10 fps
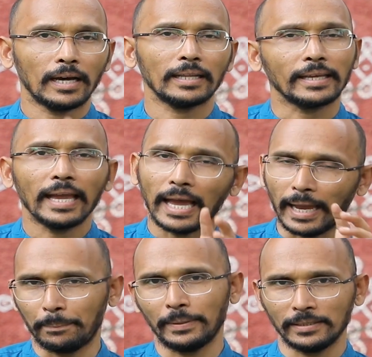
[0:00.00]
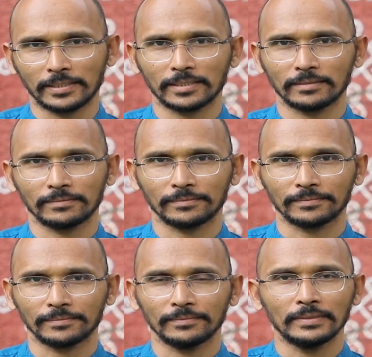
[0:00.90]
అలాగే యాపిల్స్
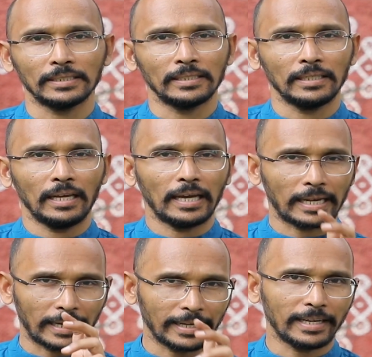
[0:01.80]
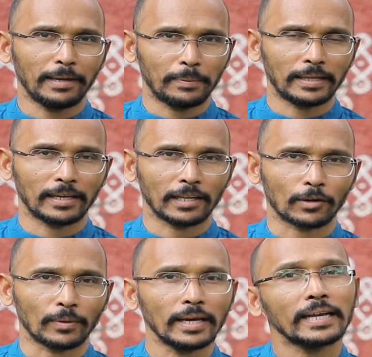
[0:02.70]
రెడ్ యాపిల్ కన్నా
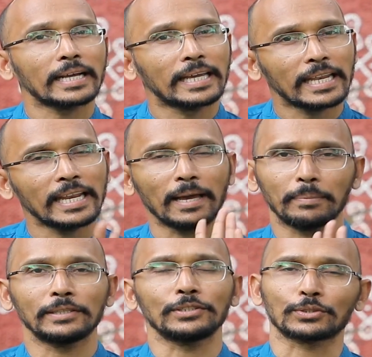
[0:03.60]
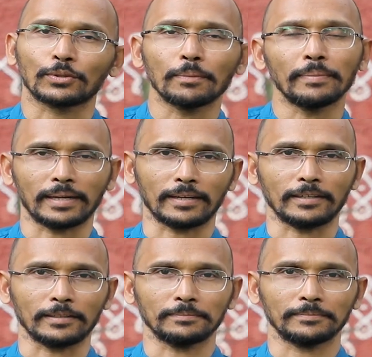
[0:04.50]
కూడా గ్రీన్ యాపిల్ తీసుకోవడం బెటర్
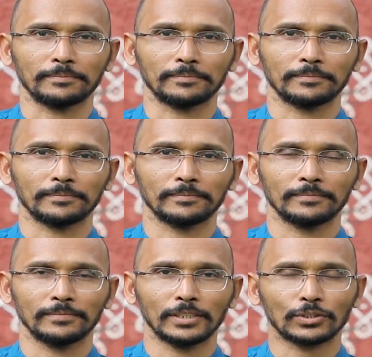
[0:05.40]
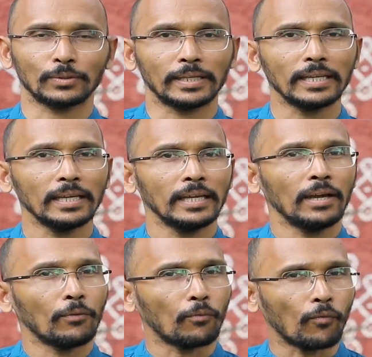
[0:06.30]
అంటాం తీసుకోండి
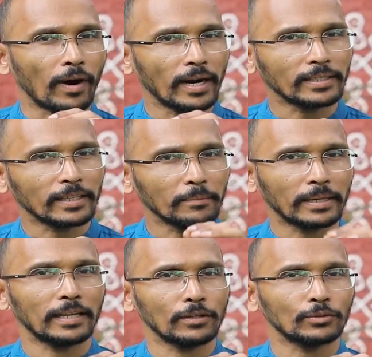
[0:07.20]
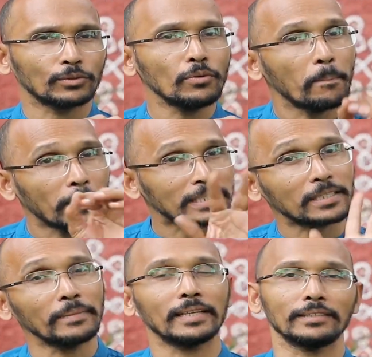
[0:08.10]
వాటర్ మెలాన్ వద్దు
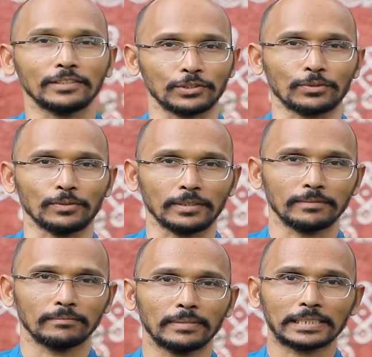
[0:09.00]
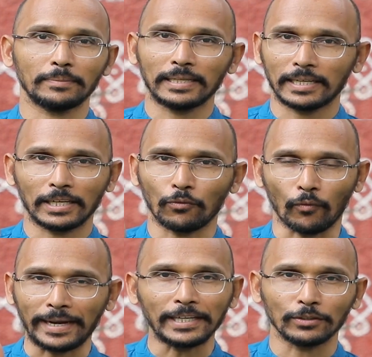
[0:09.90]
మస్క్ మెలాన్ తీసుకోండి మస్క్ మెలాన్ అంటే
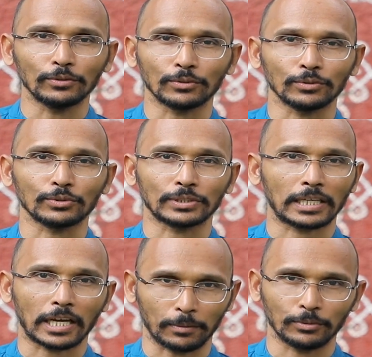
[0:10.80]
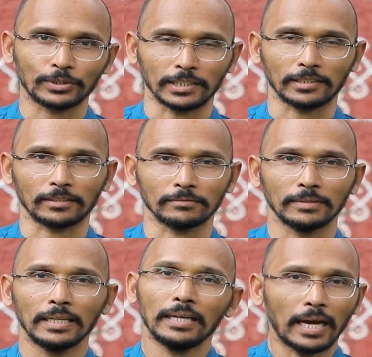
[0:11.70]
వైట్ది ఉంటుంది చూసారు కర్బూజా అంటారు
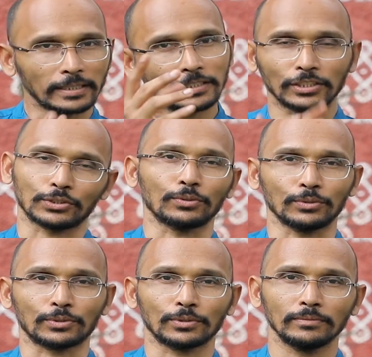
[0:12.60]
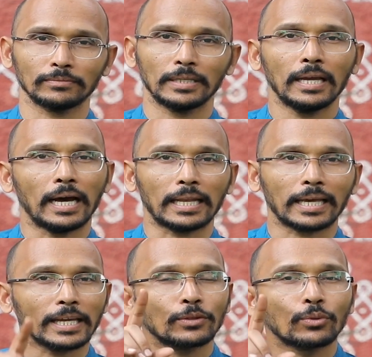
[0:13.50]
అది తీసుకోవచ్చు
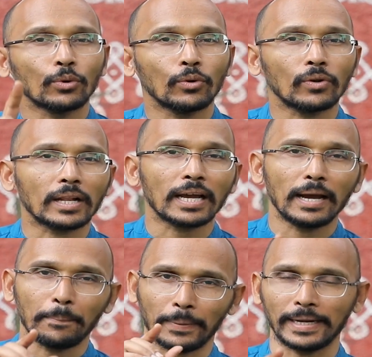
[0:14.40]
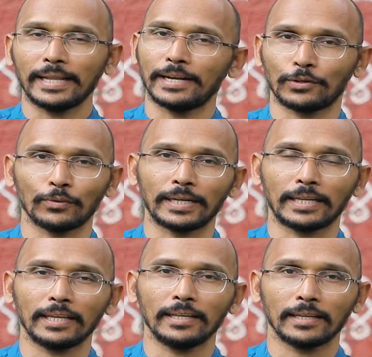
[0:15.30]
అలాగే దూరగా
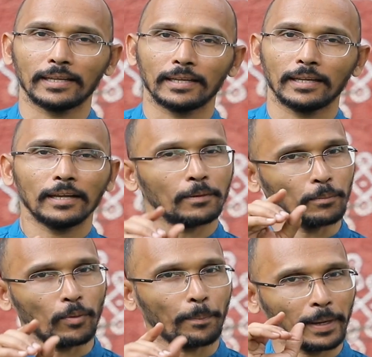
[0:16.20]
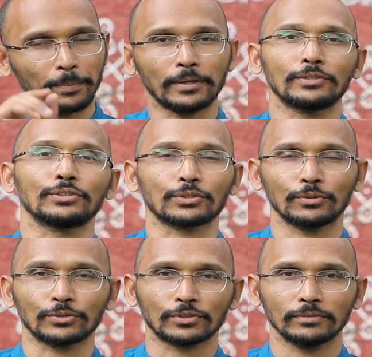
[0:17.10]
పండినటువంటి బొప్పాయి పండు
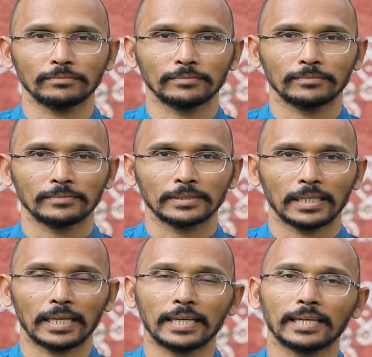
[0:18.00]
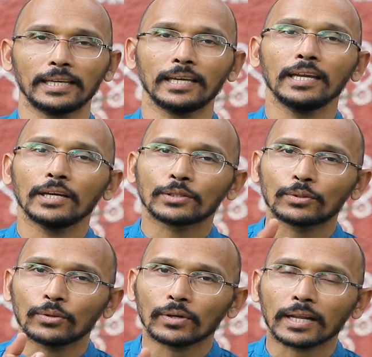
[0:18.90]
తీసుకోవచ్చు అలాగే
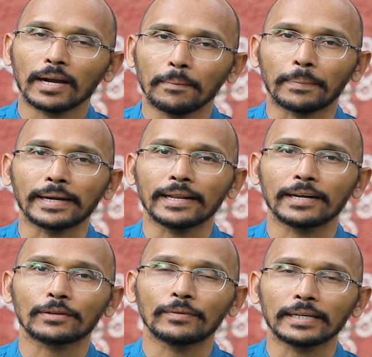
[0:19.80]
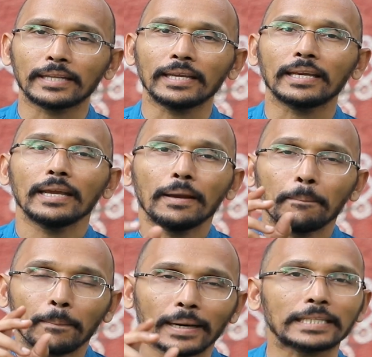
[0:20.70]
దూరగా పండినటువంటి
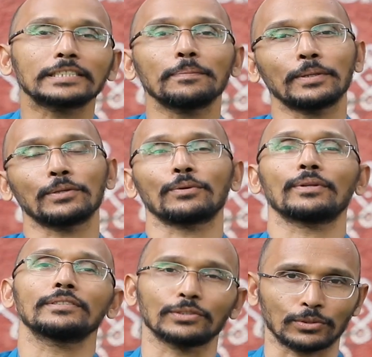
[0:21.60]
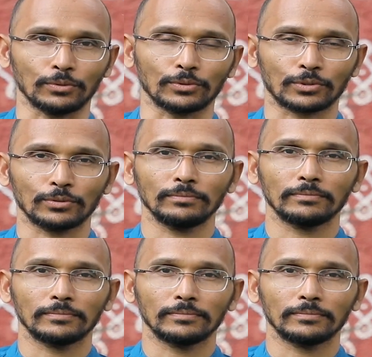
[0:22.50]
పనస పండు కూడా తీసుకోవచ్చు